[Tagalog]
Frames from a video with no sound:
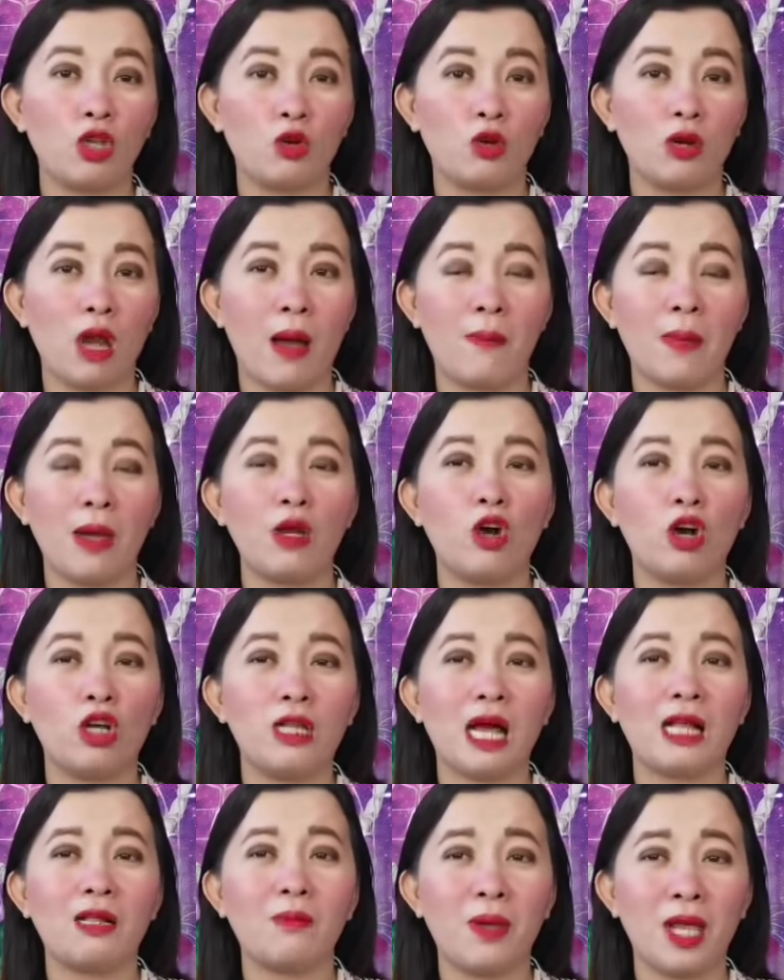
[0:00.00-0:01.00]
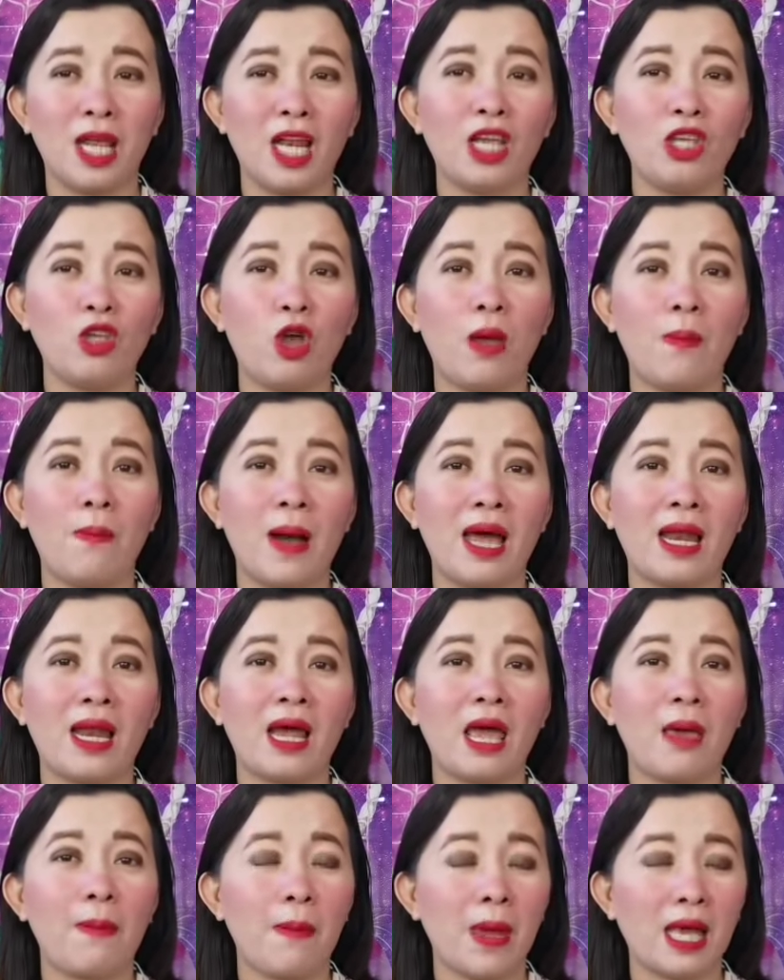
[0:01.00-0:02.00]
inyong napanood at feeling nyo ay
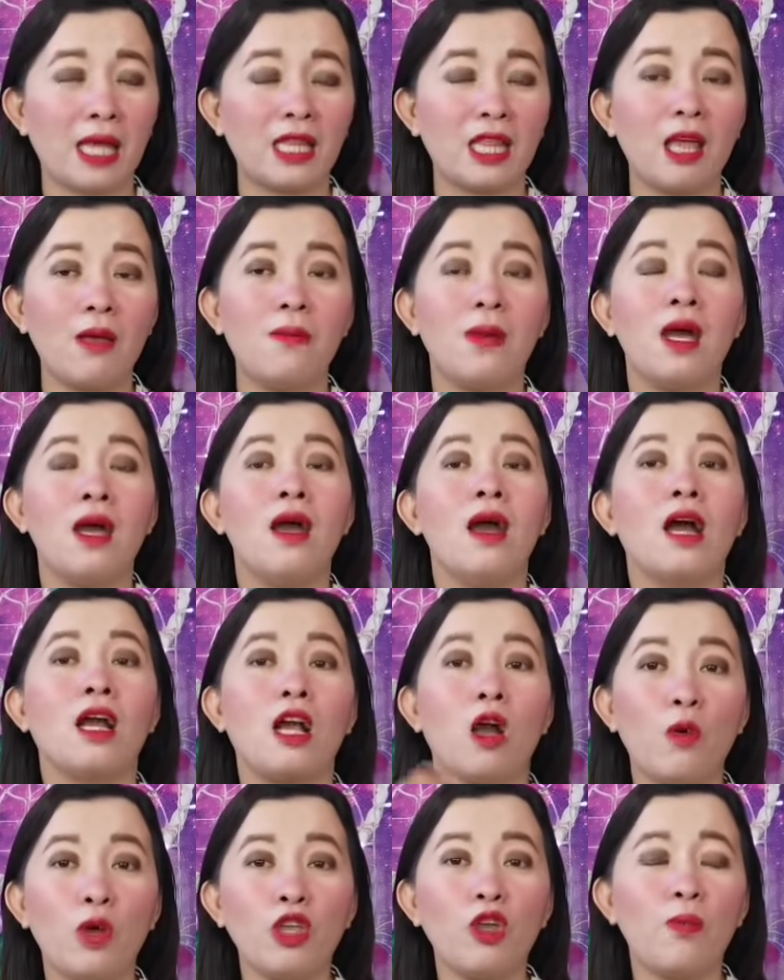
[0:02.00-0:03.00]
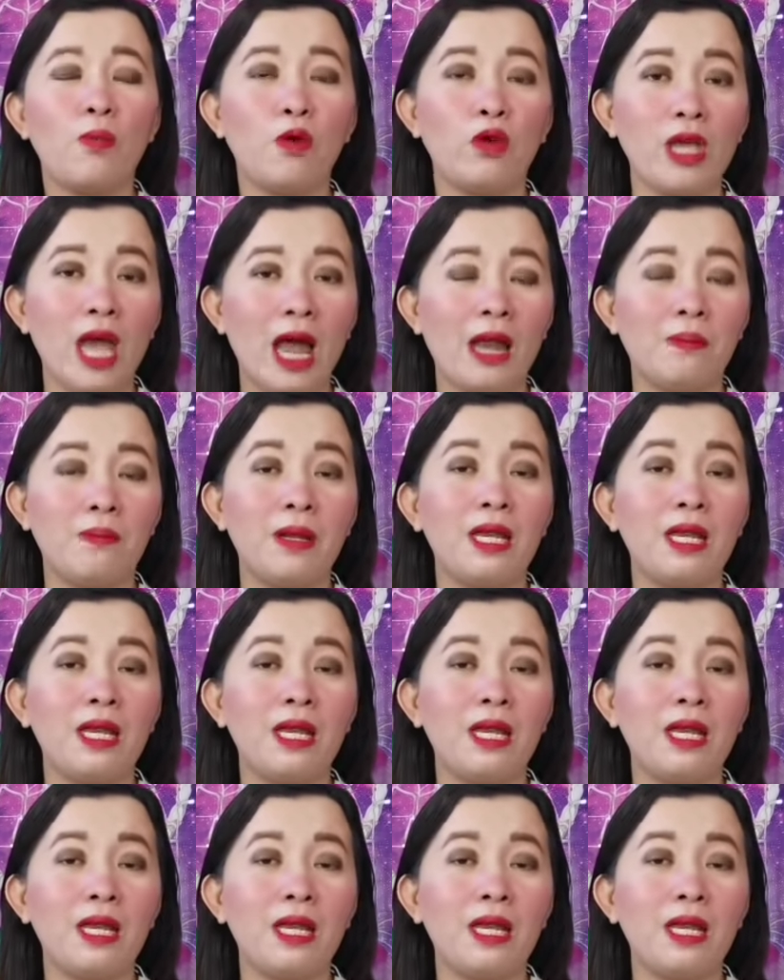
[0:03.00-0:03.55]
parang effective, gawin nyo po yan.